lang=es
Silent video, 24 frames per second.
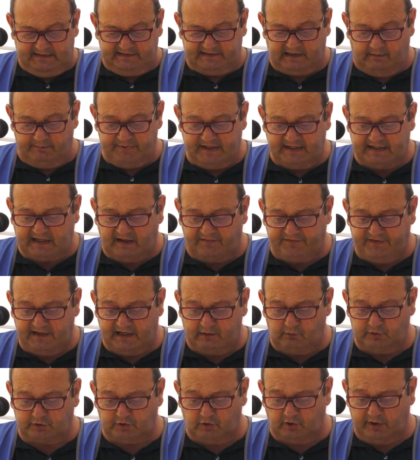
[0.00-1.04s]
También gracias
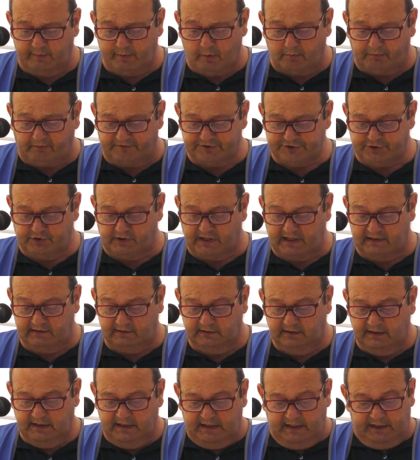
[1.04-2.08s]
a nuestro equipo profesional
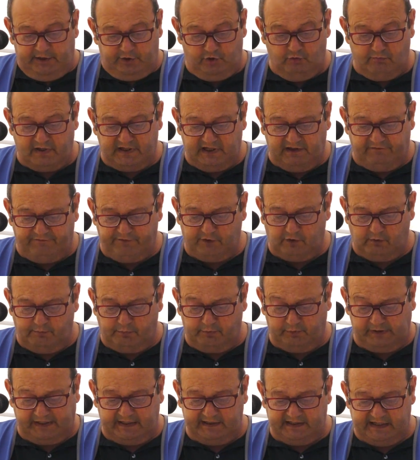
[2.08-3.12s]
y un
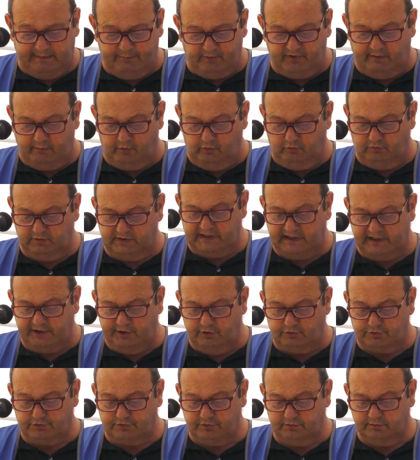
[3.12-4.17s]
magnífico equipo de
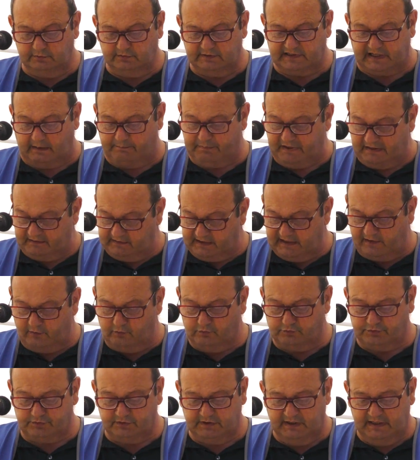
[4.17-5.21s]
voluntarios
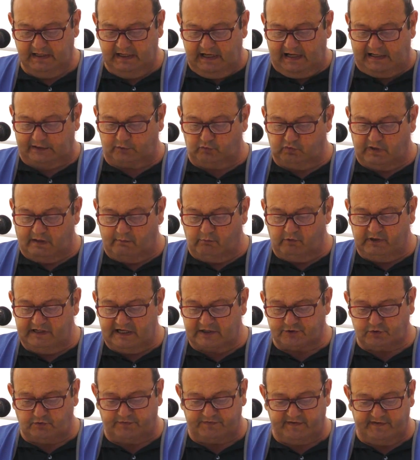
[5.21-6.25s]
trasplantados, actuamos en
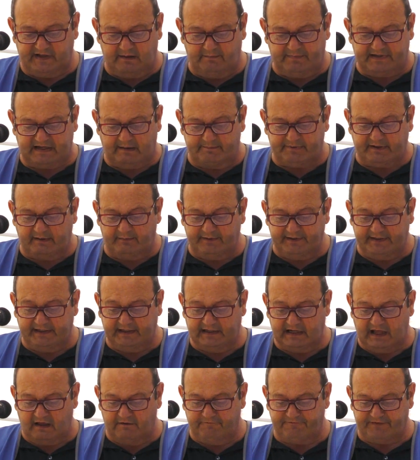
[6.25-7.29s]
la sociedad para
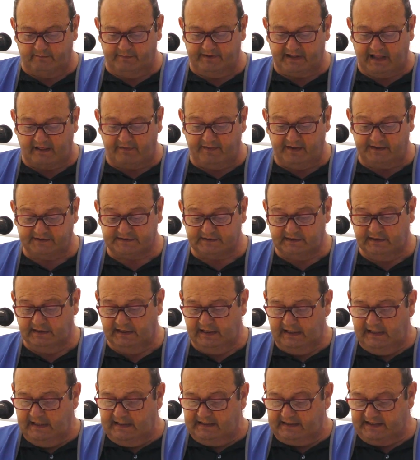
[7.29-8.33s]
prevenir las enfermedades
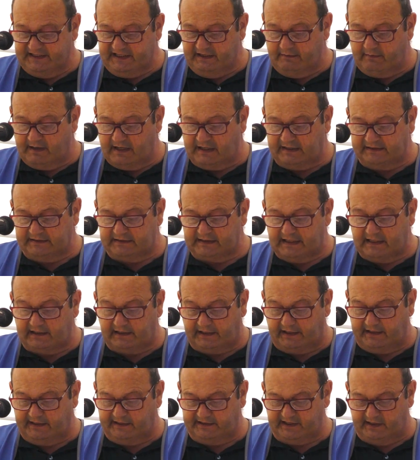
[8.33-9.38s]
que llevan a entrar
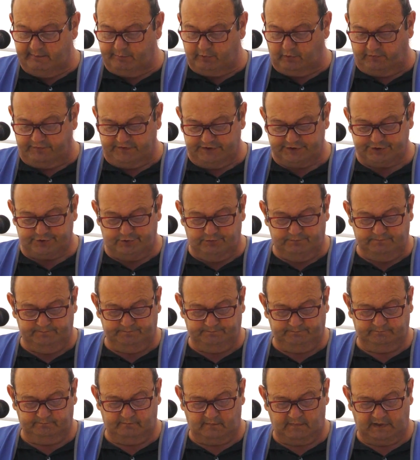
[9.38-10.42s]
en este proceso.
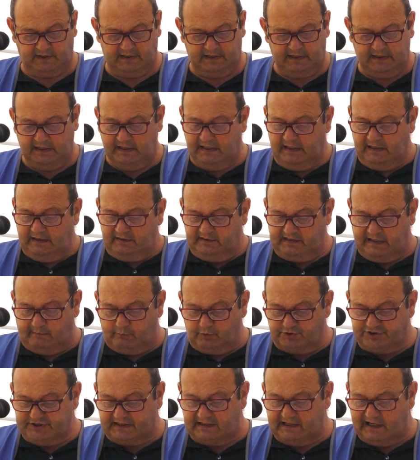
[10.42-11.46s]

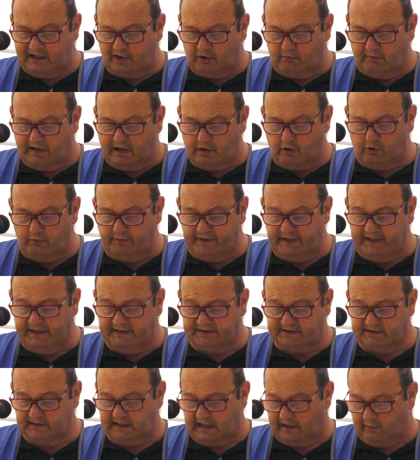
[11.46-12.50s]
Damos charlas a los más
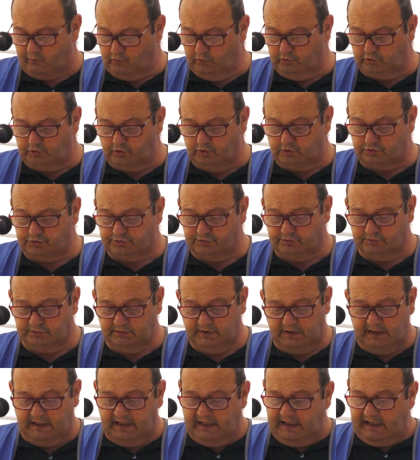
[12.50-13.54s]
jóvenes, adultos,
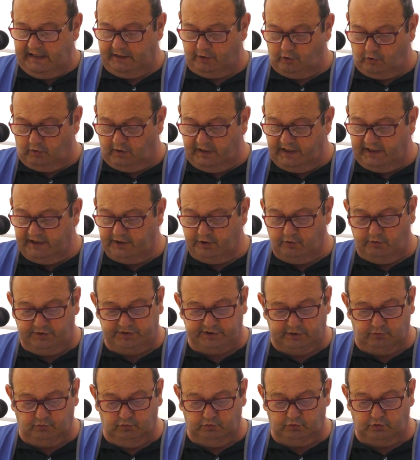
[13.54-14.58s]
en colegios,
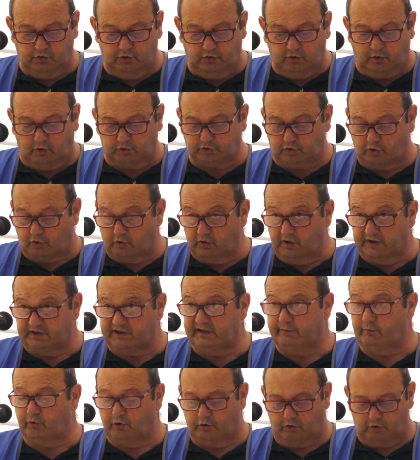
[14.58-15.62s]
institutos, otros
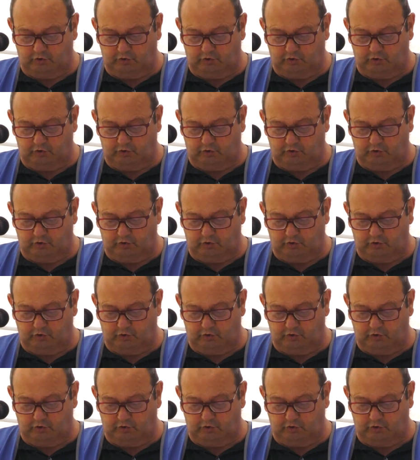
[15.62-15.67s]
colectivos,